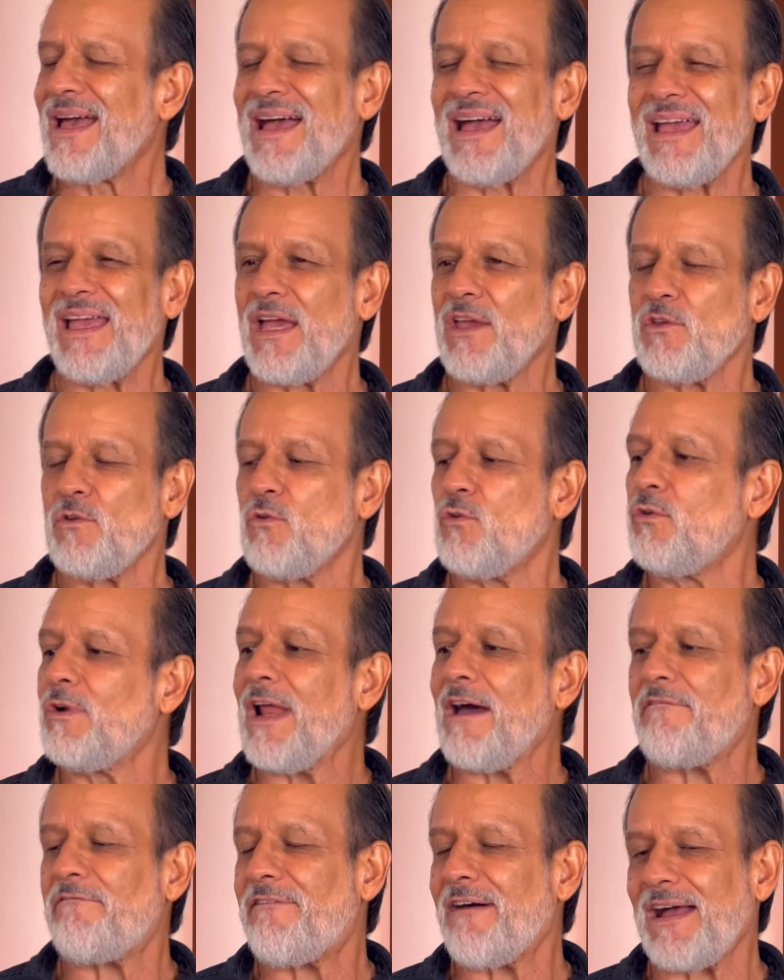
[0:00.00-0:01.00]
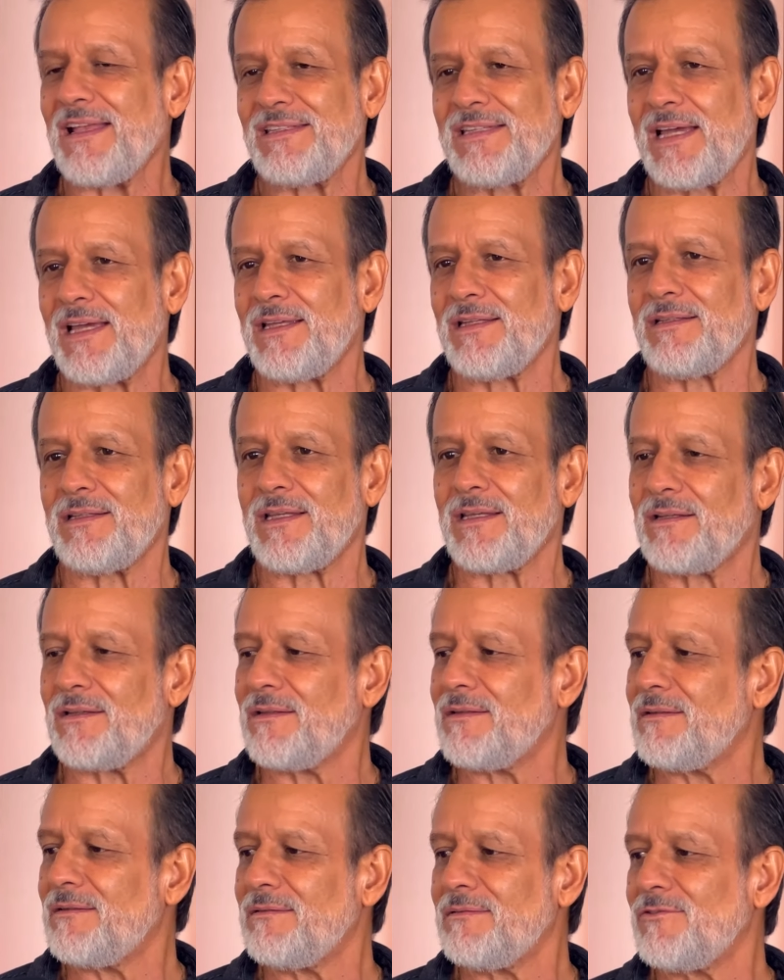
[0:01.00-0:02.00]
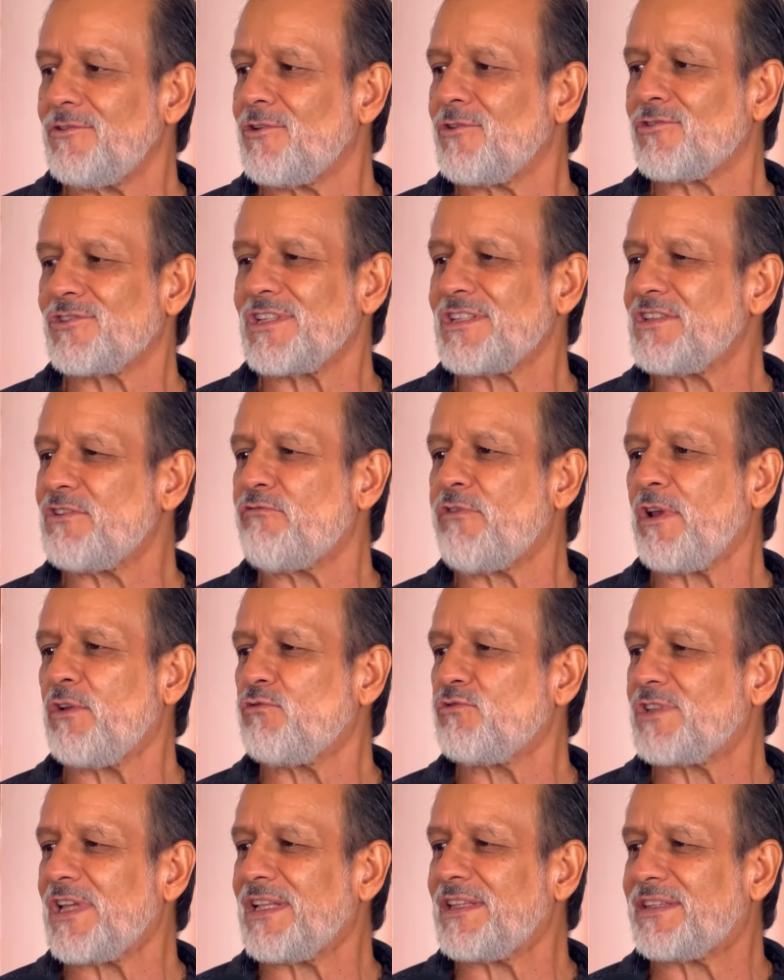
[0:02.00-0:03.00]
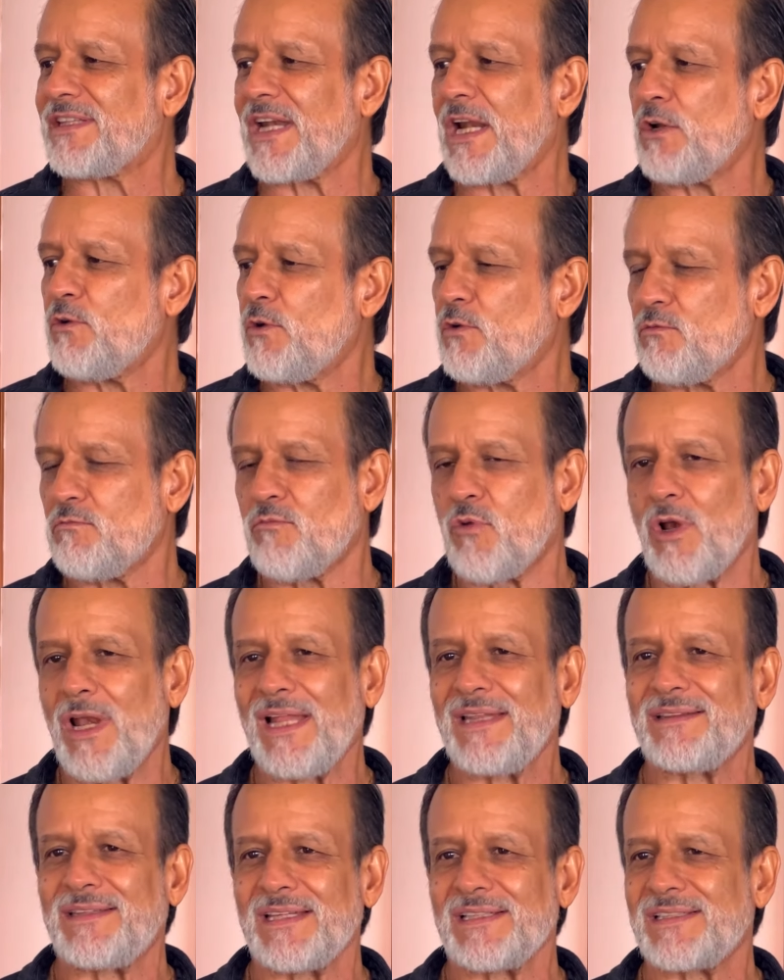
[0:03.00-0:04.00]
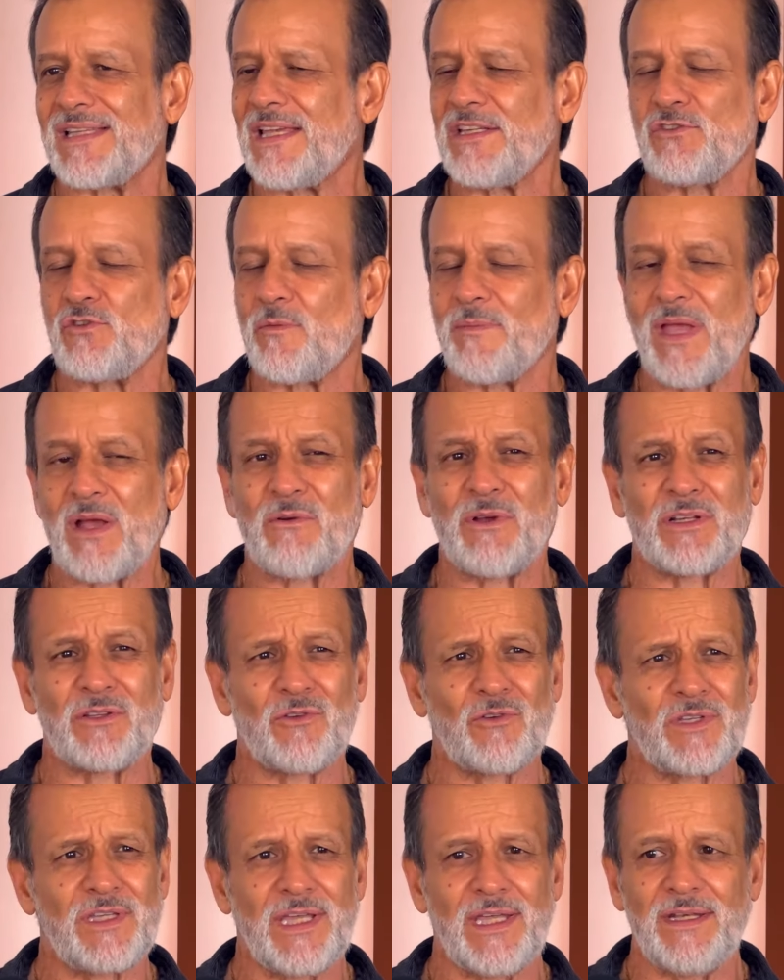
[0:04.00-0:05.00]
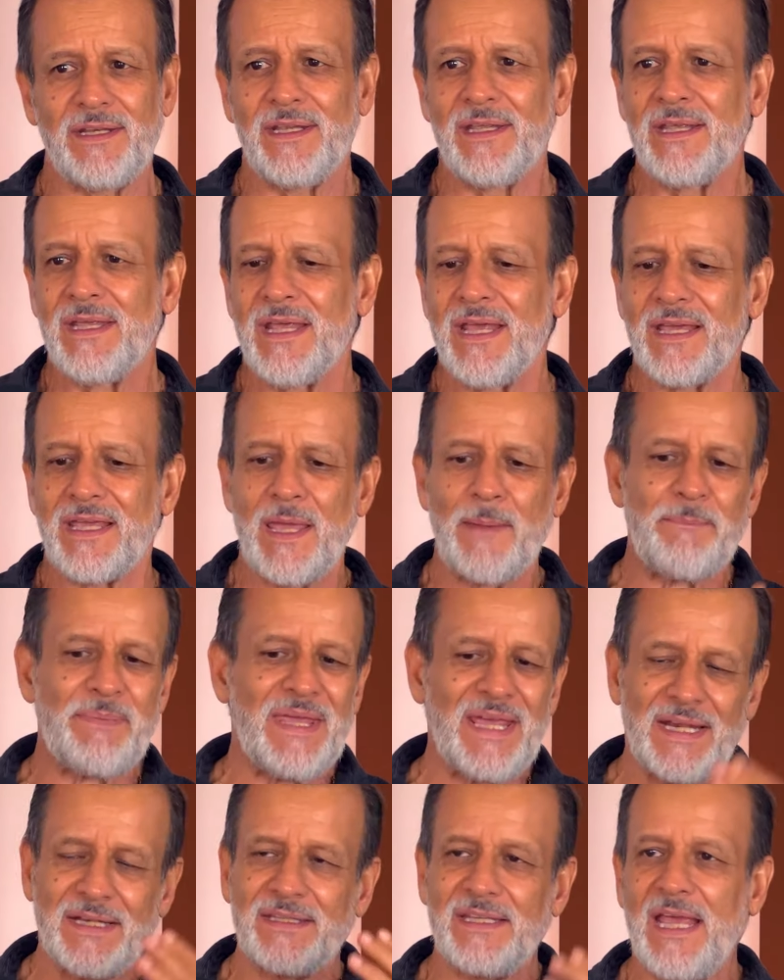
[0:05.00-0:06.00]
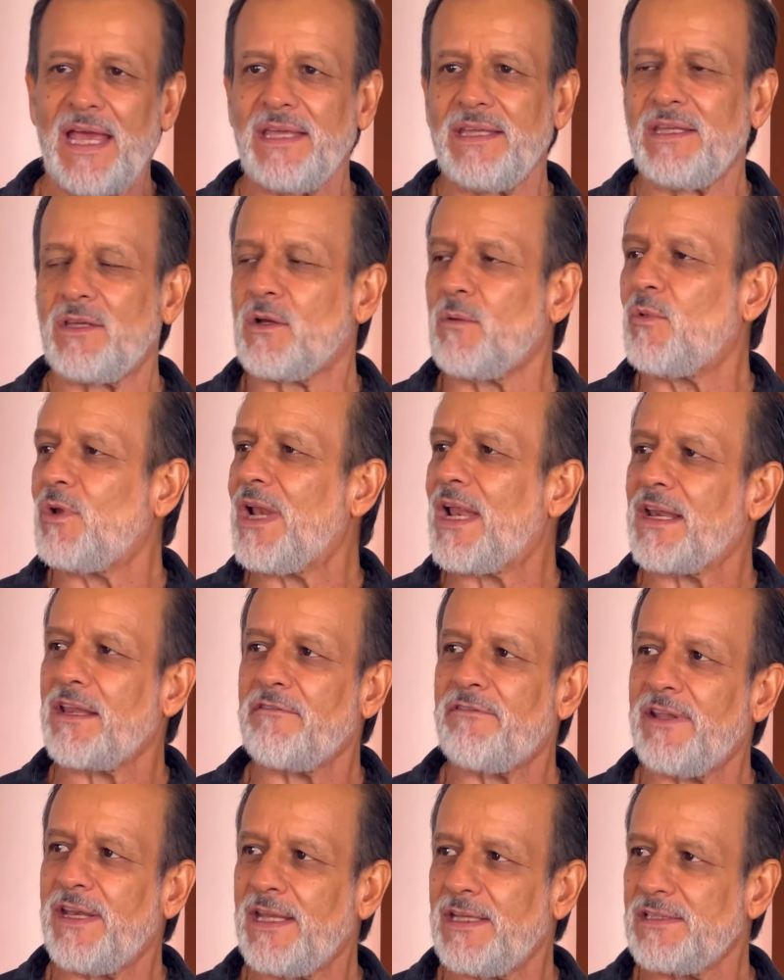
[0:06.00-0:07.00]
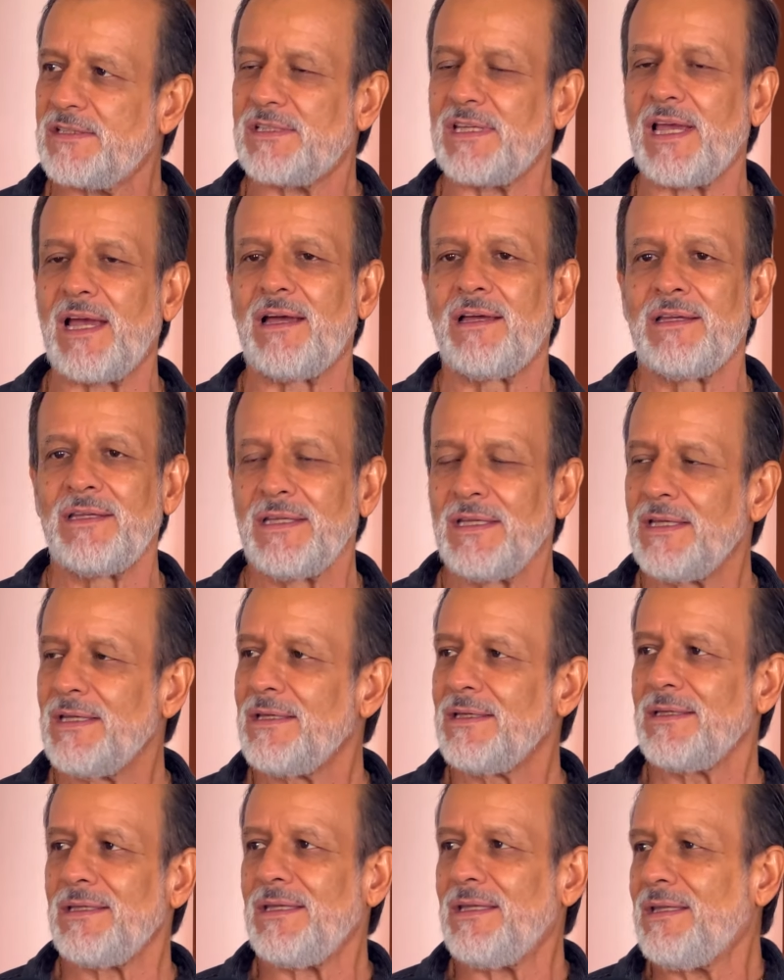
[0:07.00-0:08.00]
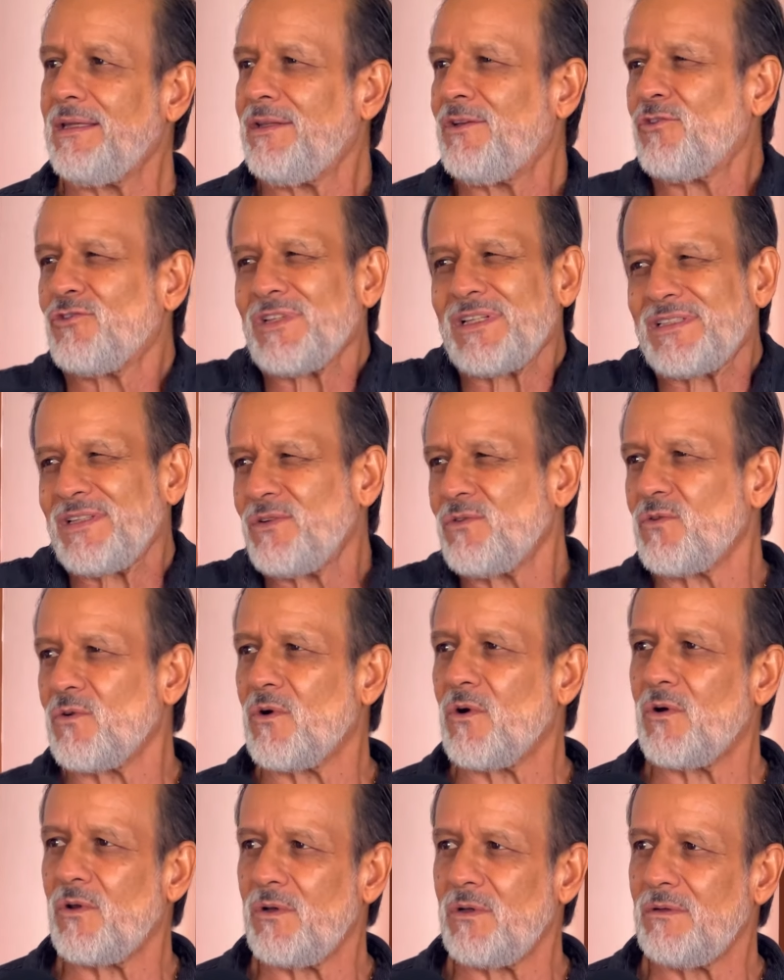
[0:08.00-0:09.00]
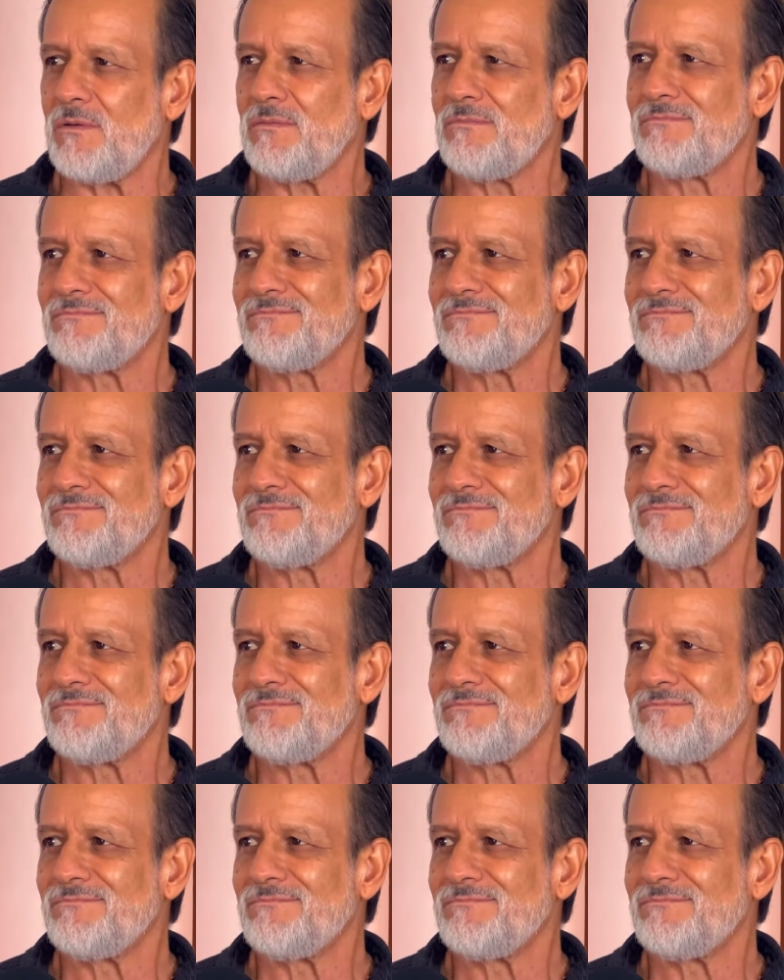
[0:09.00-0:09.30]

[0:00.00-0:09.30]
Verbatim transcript: Hay una falla, en, yo no sé si fue en un central o en un volante 6, no me acuerdo quién, que pierde ahí como la referencia y nos hacen un gol.